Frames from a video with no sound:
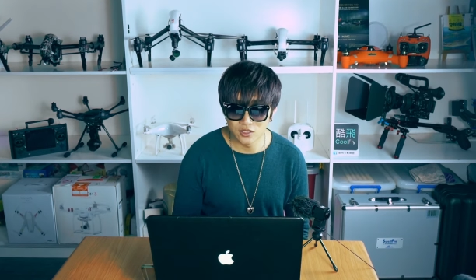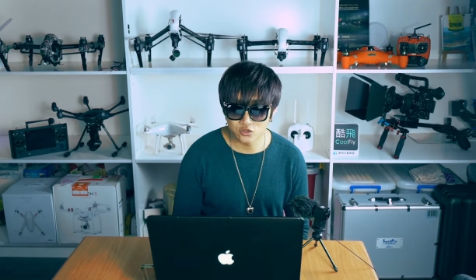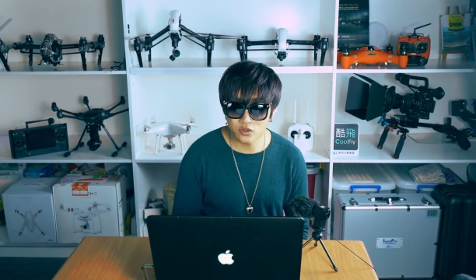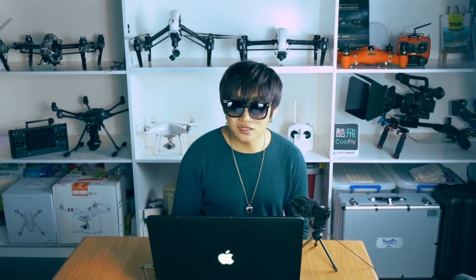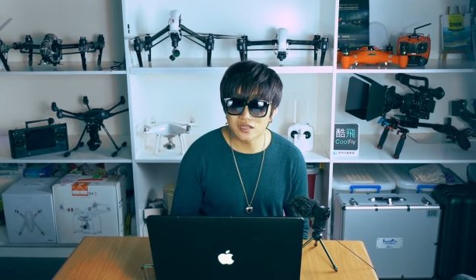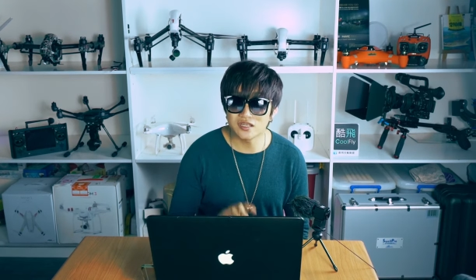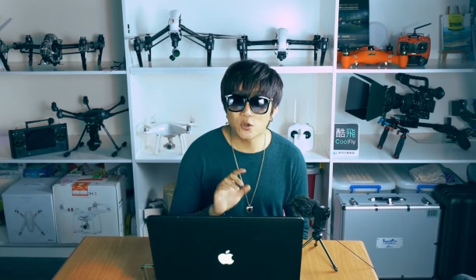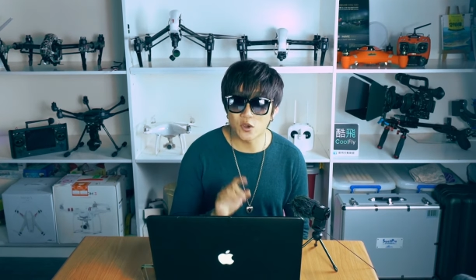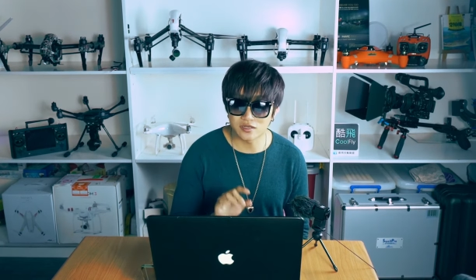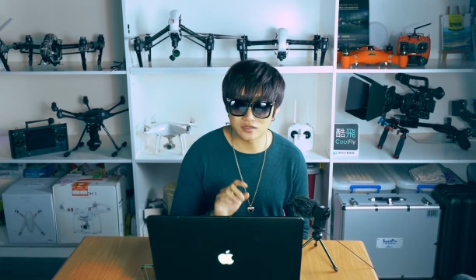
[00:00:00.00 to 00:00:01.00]
所以这
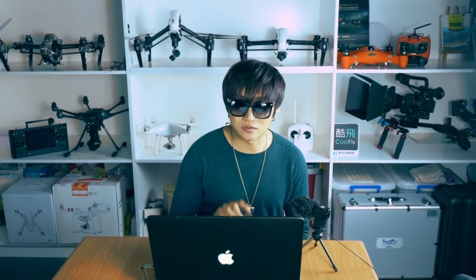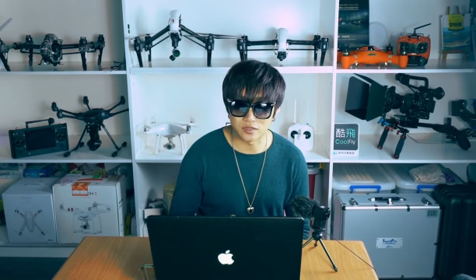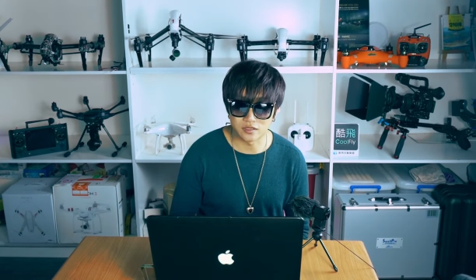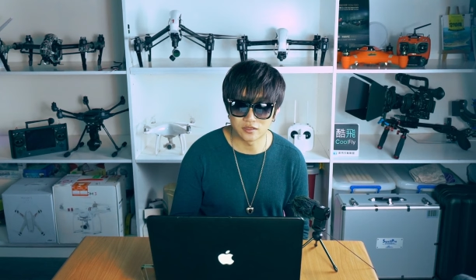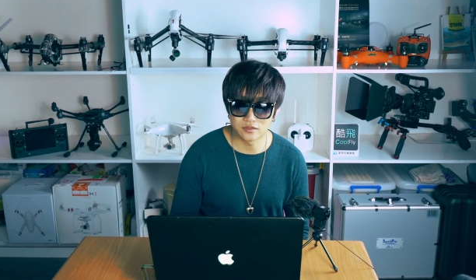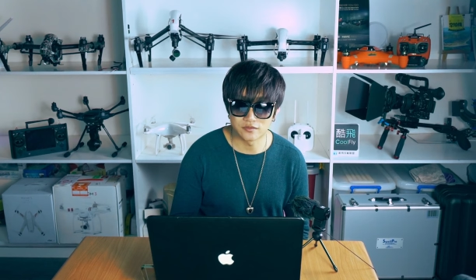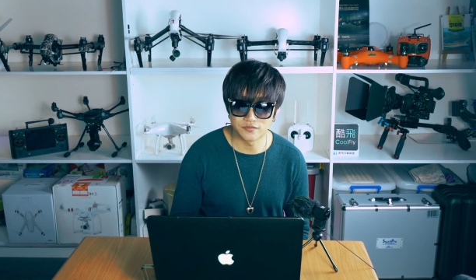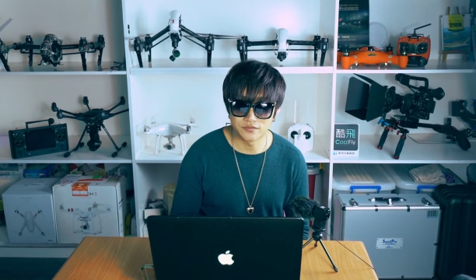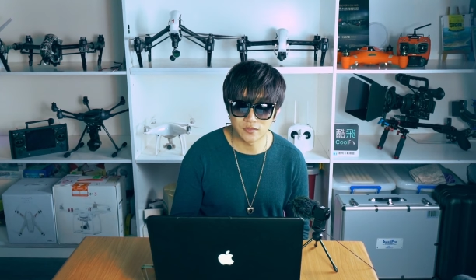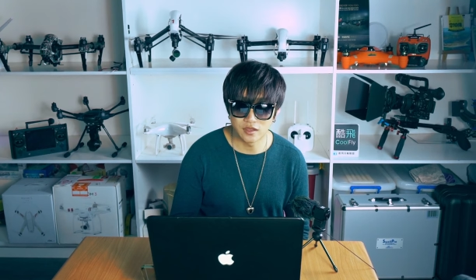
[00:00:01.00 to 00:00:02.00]
意味着什么？
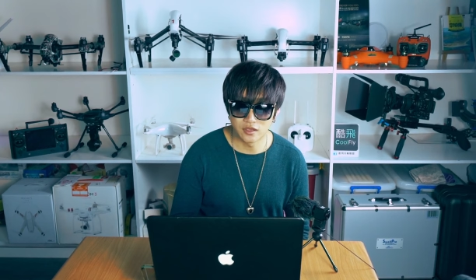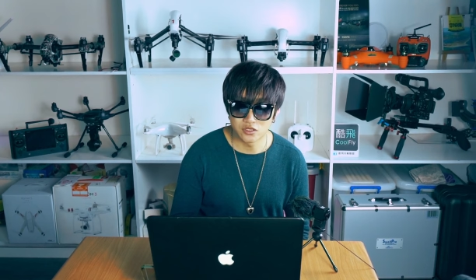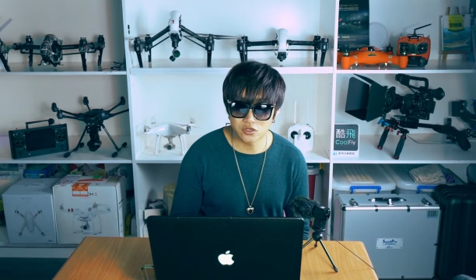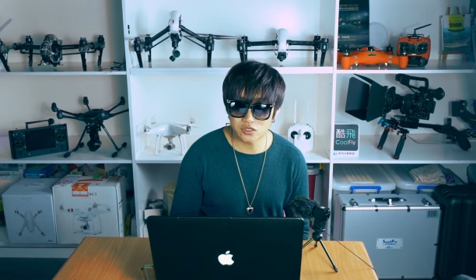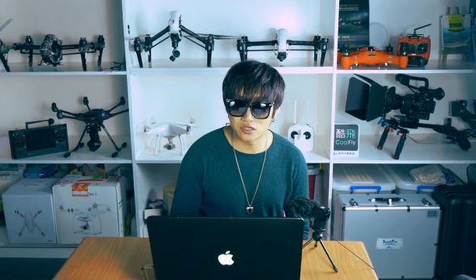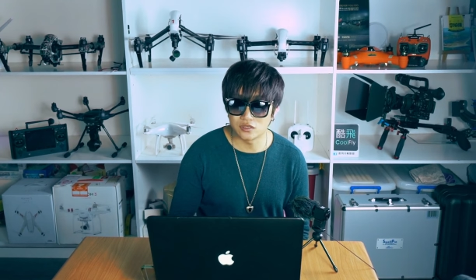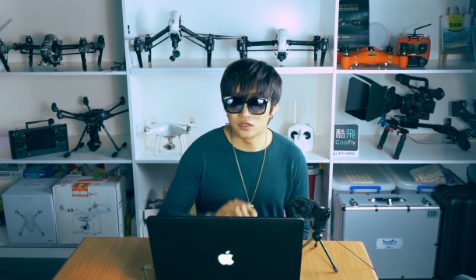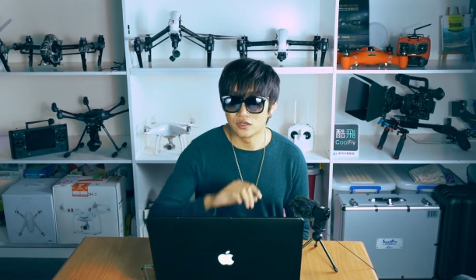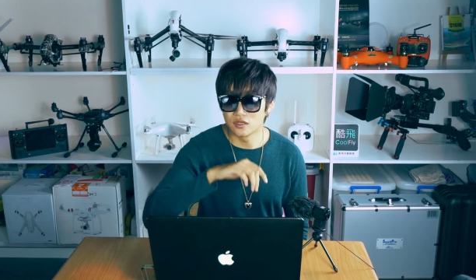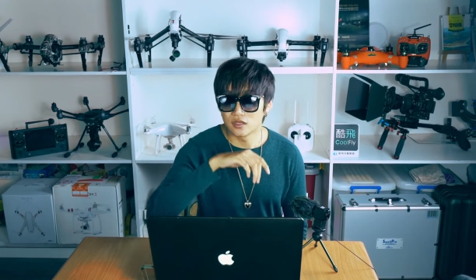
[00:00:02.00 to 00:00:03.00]
就是
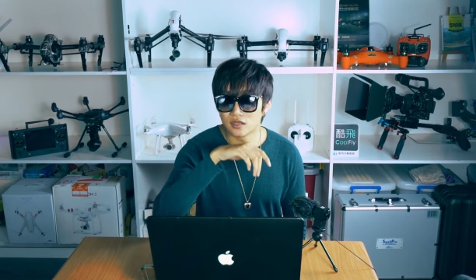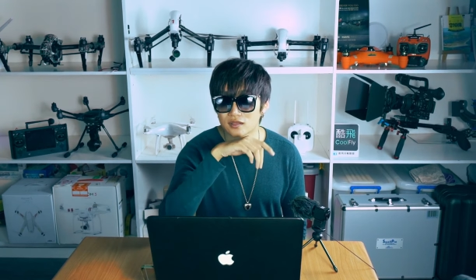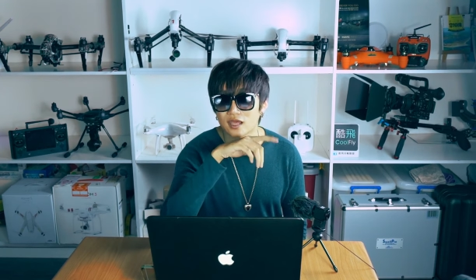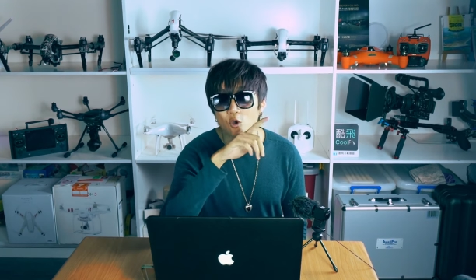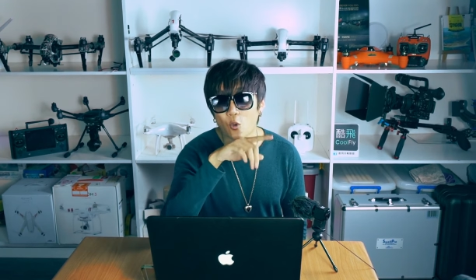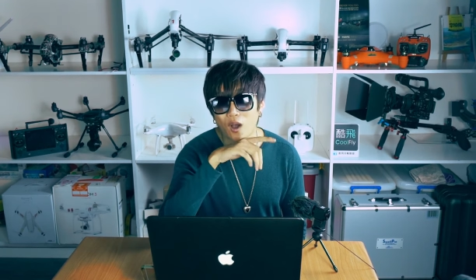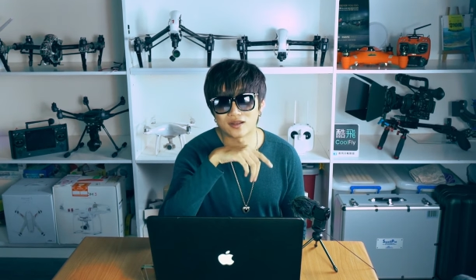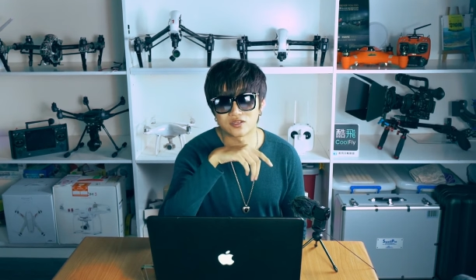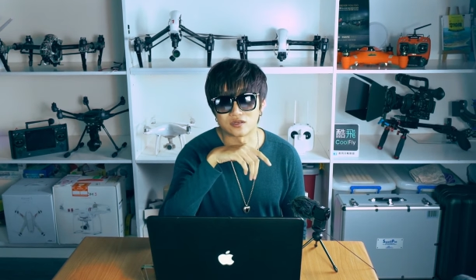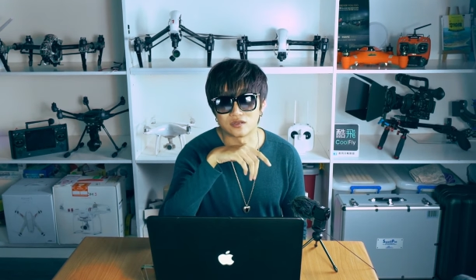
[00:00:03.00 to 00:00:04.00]
它的
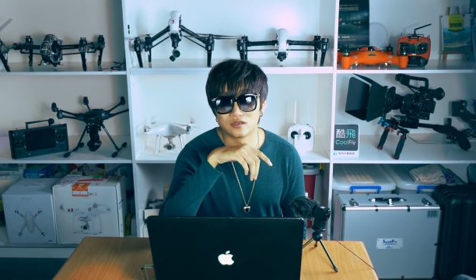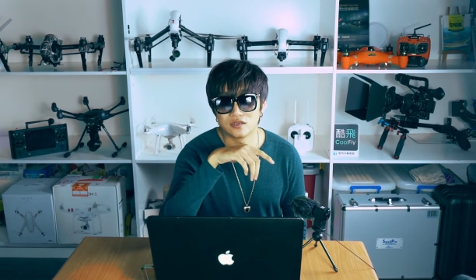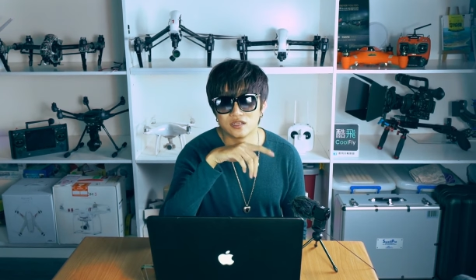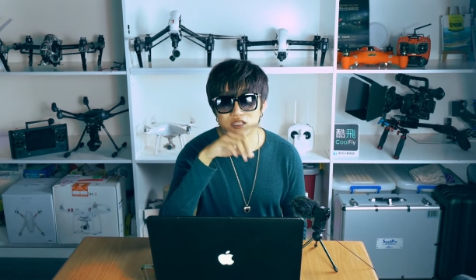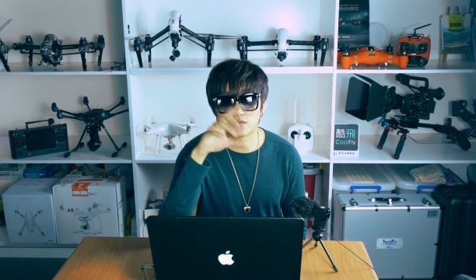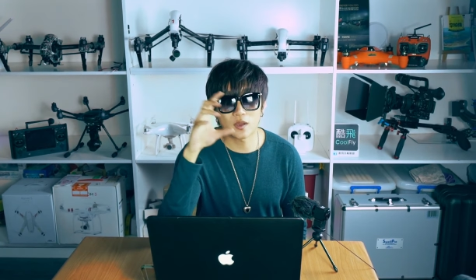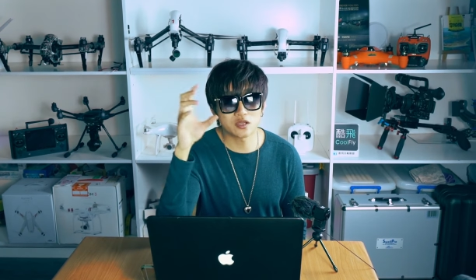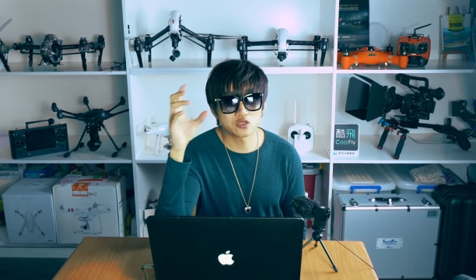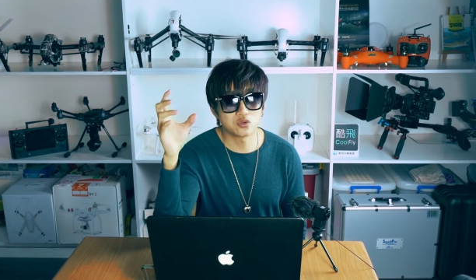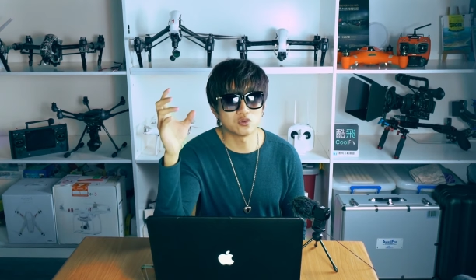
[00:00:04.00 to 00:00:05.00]
画质。
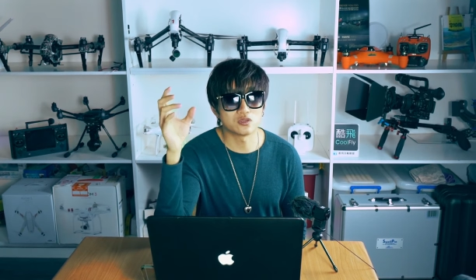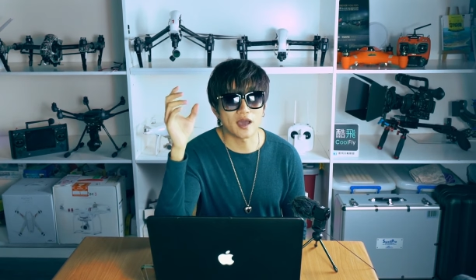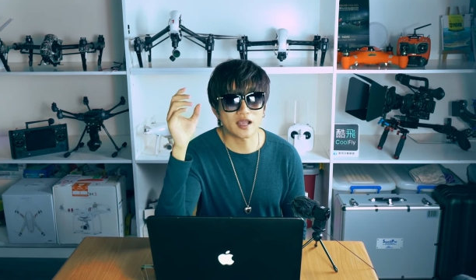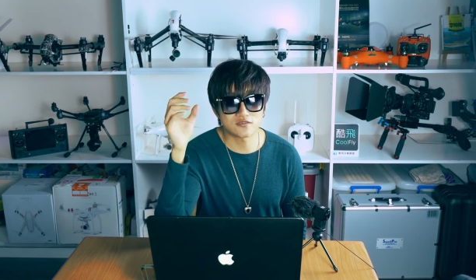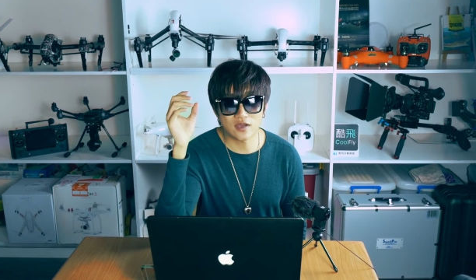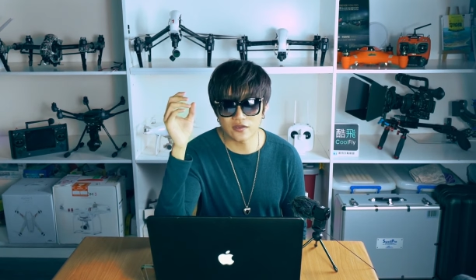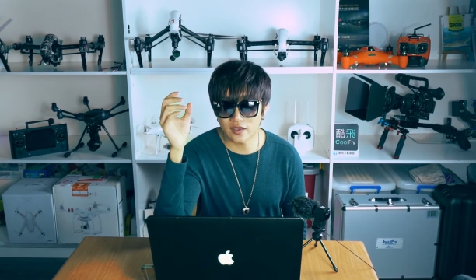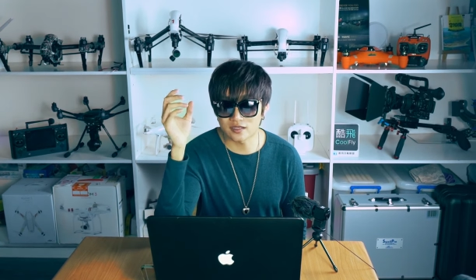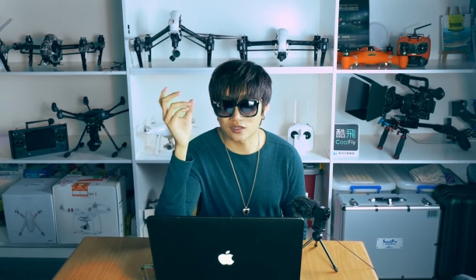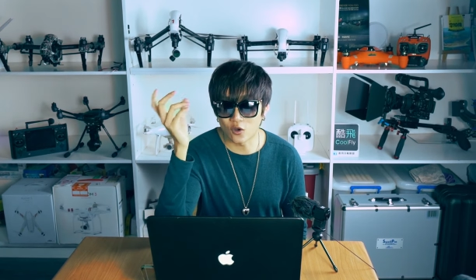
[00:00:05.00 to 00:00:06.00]
Inspire 二 的 X 五
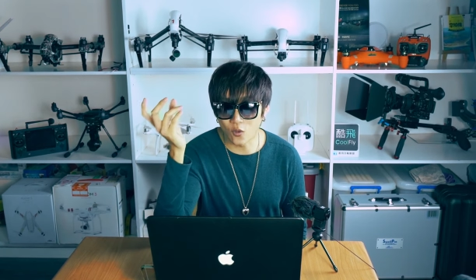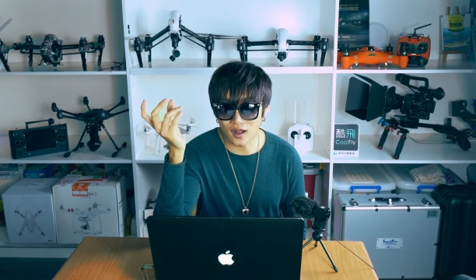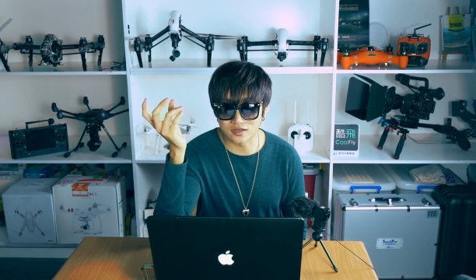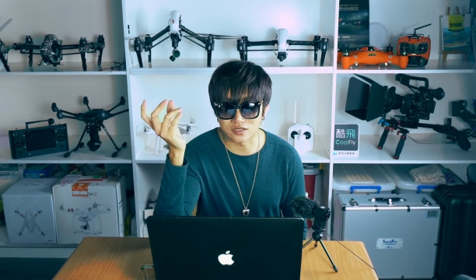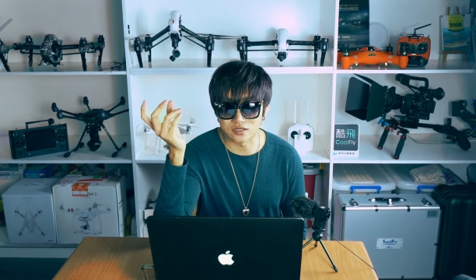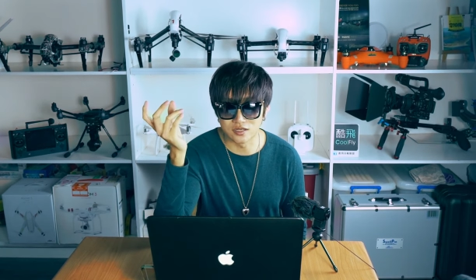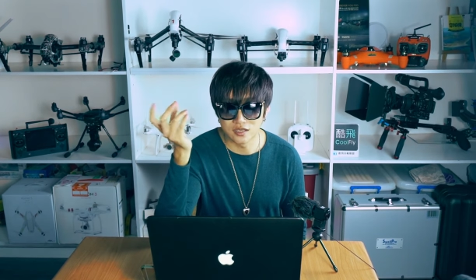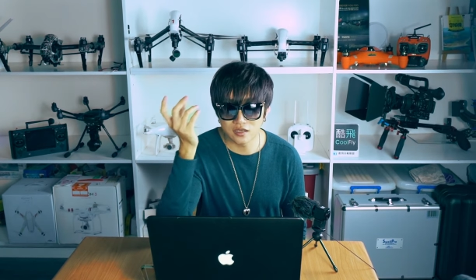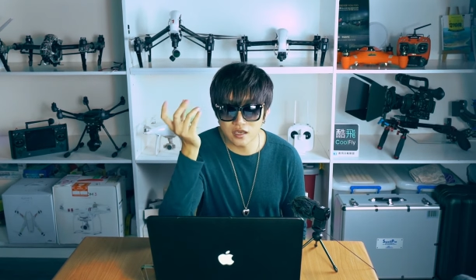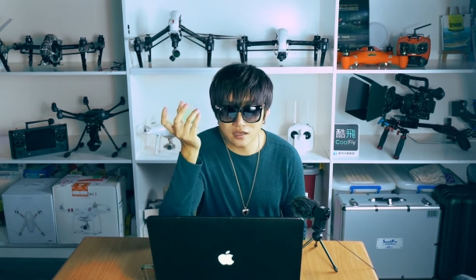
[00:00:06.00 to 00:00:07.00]
S 这个画质
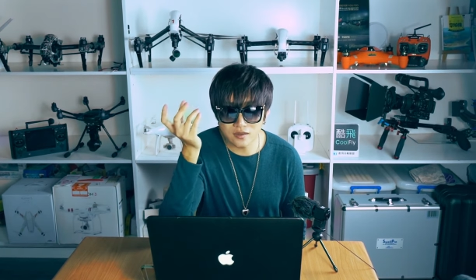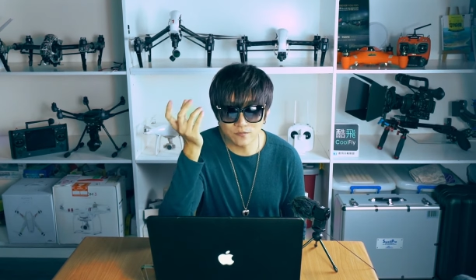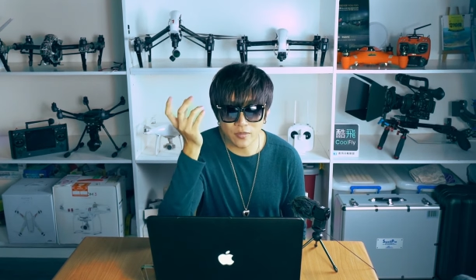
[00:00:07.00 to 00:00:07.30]
可以跟